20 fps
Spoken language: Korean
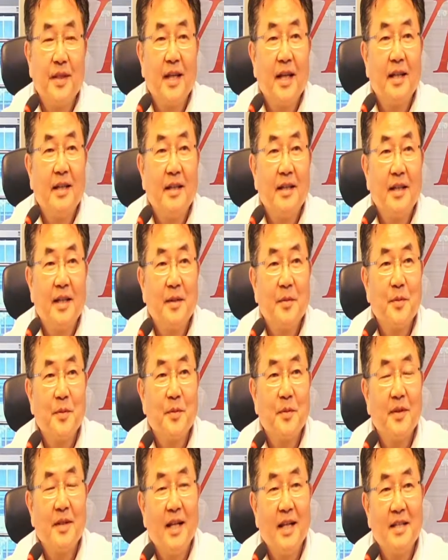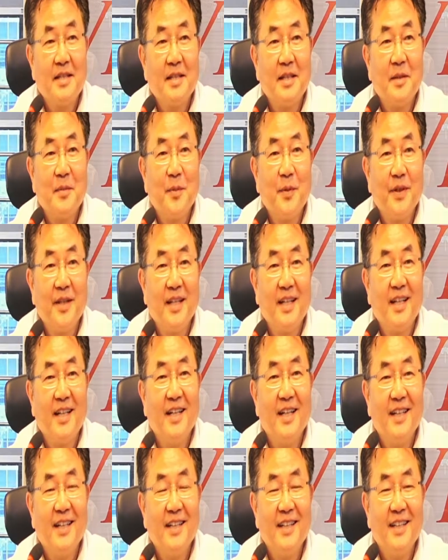하는 이렇게 하면 좀 더 날씬해 보이니까